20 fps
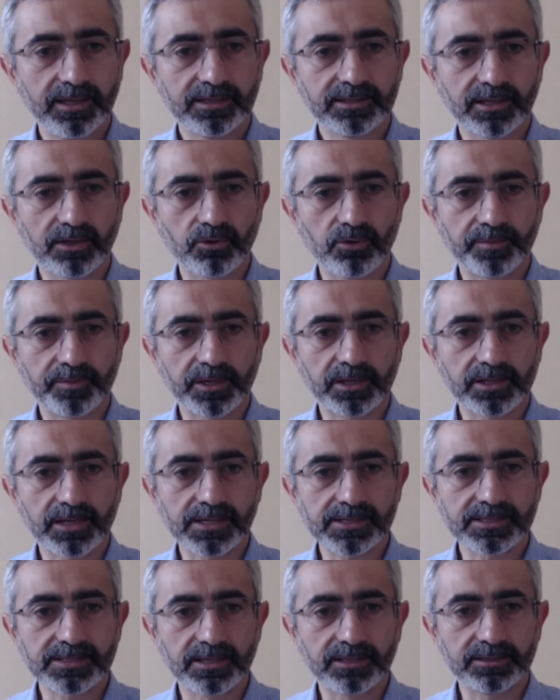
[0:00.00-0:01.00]
такой
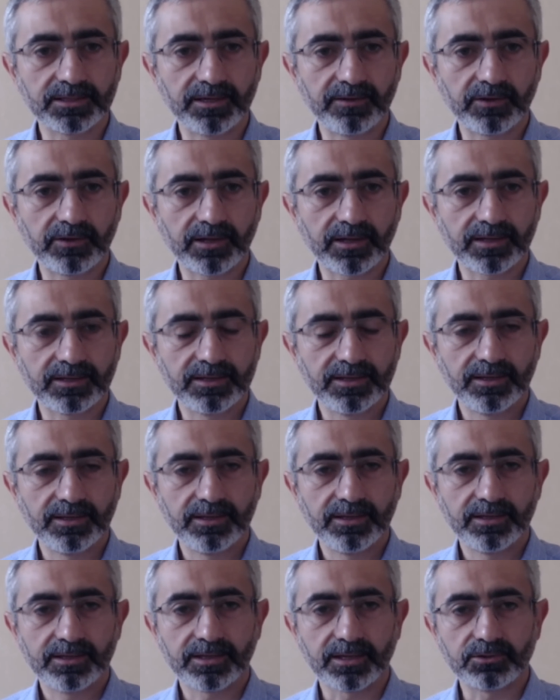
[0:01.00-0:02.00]
прекрасный отрывок,
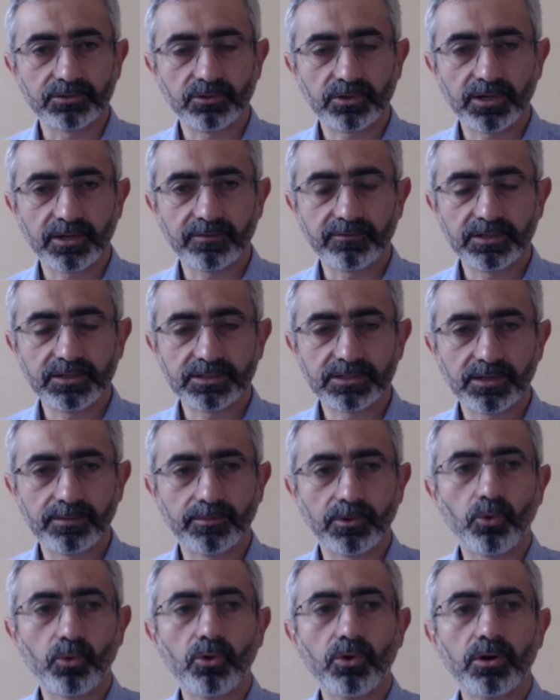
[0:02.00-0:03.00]
который говорит
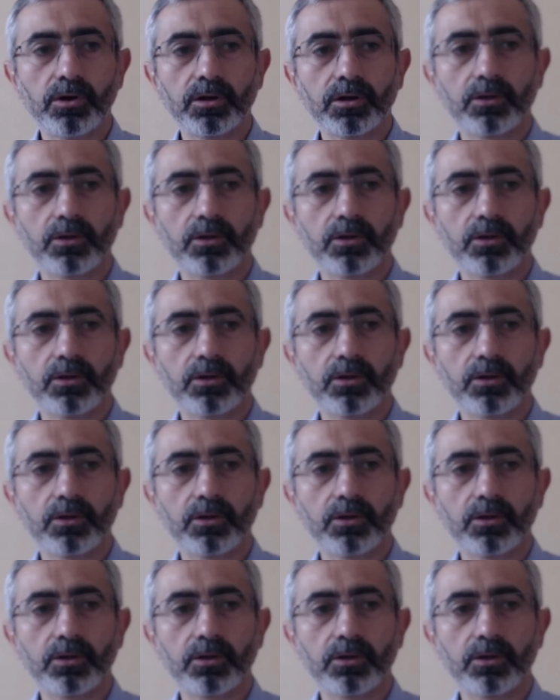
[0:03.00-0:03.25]
нам о